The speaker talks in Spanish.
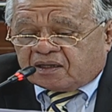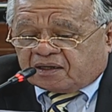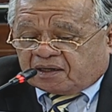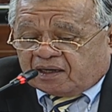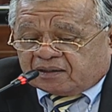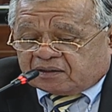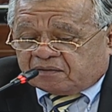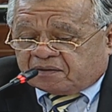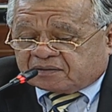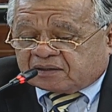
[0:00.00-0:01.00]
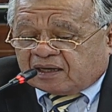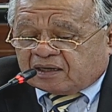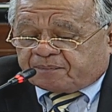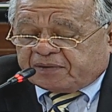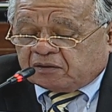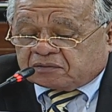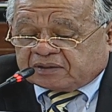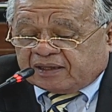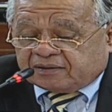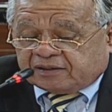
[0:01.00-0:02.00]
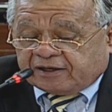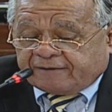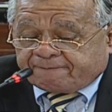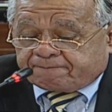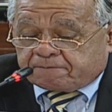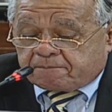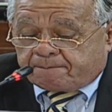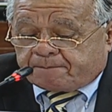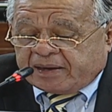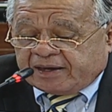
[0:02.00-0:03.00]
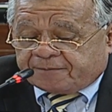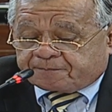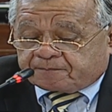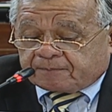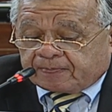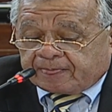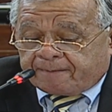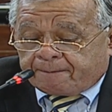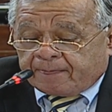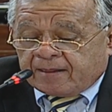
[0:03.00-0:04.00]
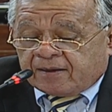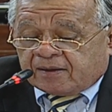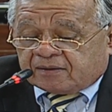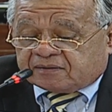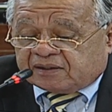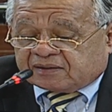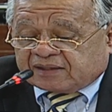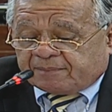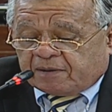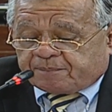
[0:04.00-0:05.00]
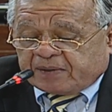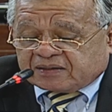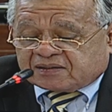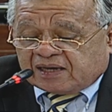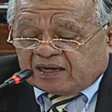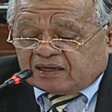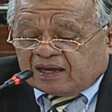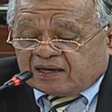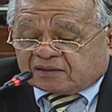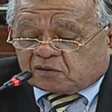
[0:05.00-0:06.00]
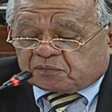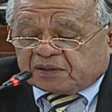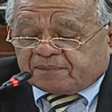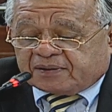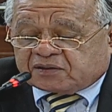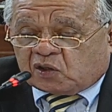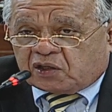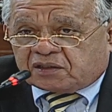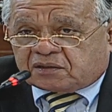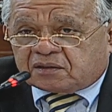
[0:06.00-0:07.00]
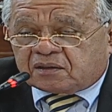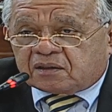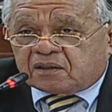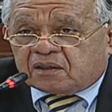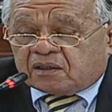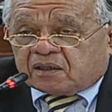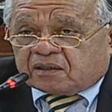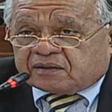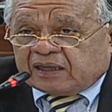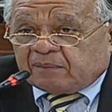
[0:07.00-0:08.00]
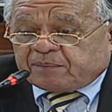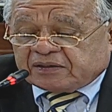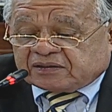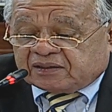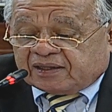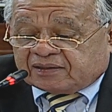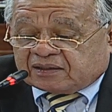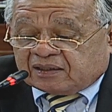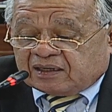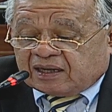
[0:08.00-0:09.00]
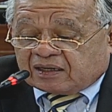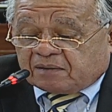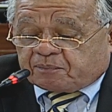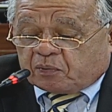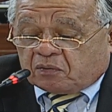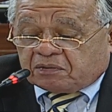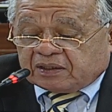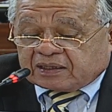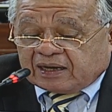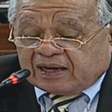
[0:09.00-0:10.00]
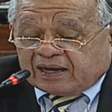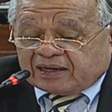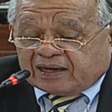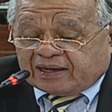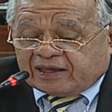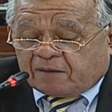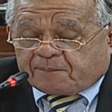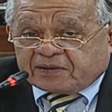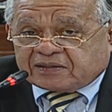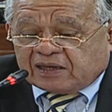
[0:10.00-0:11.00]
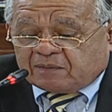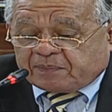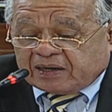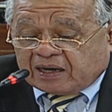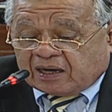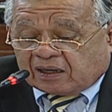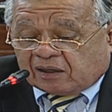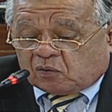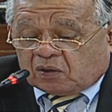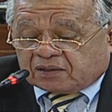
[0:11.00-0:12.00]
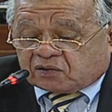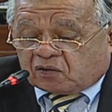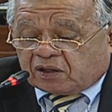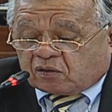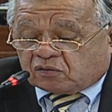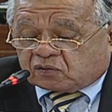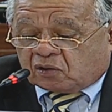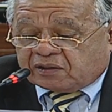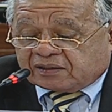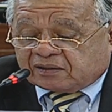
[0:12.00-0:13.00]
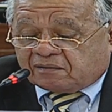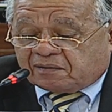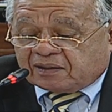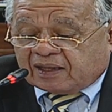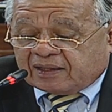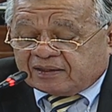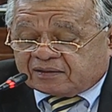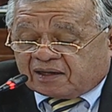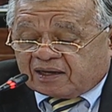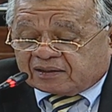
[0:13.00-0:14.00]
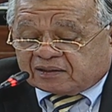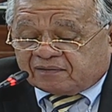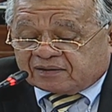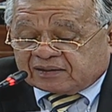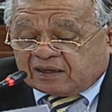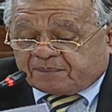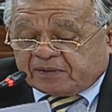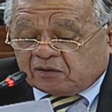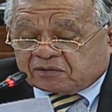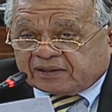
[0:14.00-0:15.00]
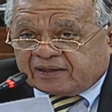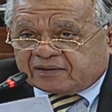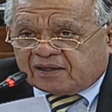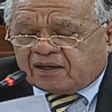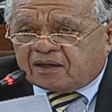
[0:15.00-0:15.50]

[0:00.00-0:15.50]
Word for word: relativas a la pirotecnia. B. Dictamen parcial a las observaciones del presidente de la República a la Ley Especial para la Regulación y Control de Actividades relativas a la pirotecnia